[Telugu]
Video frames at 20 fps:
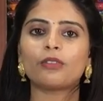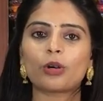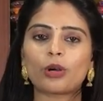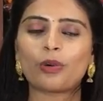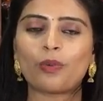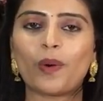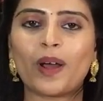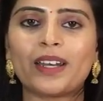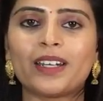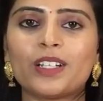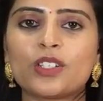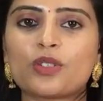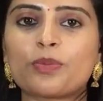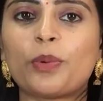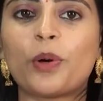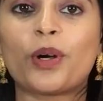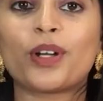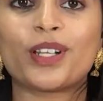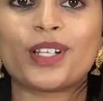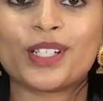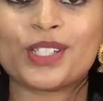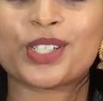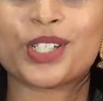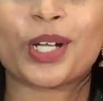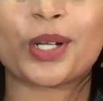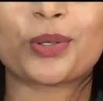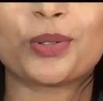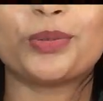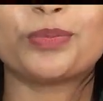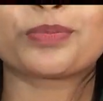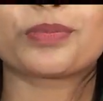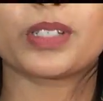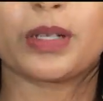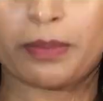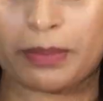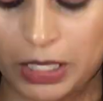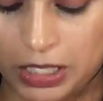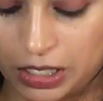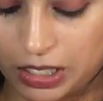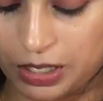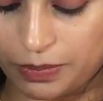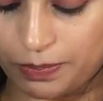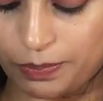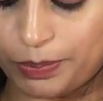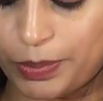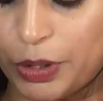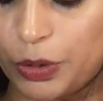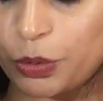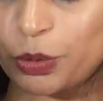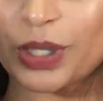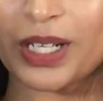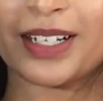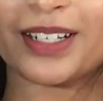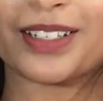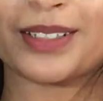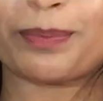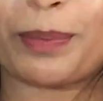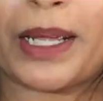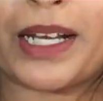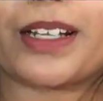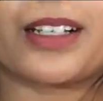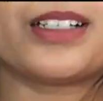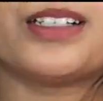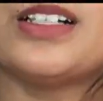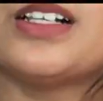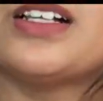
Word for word: ఒక వన్ ఇంచ్ బార్డర్ ఇచ్చారు మంచి బ్లూ కలర్ పైన